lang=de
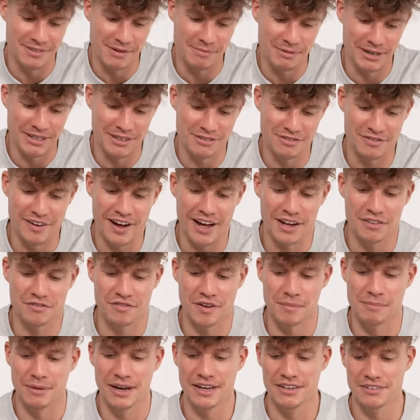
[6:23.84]
wenn man Gefahren
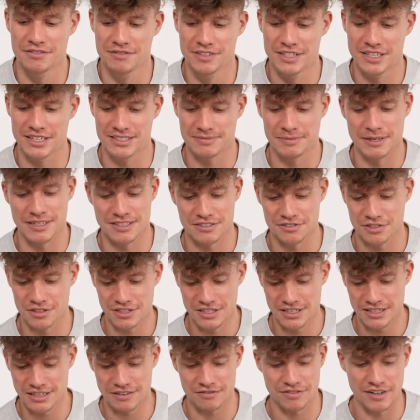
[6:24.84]
vermeiden will, dass man das von
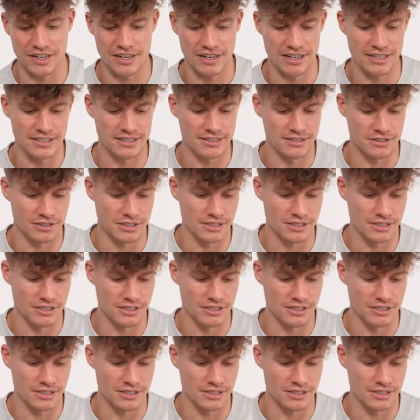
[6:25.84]
Kindern fernhalten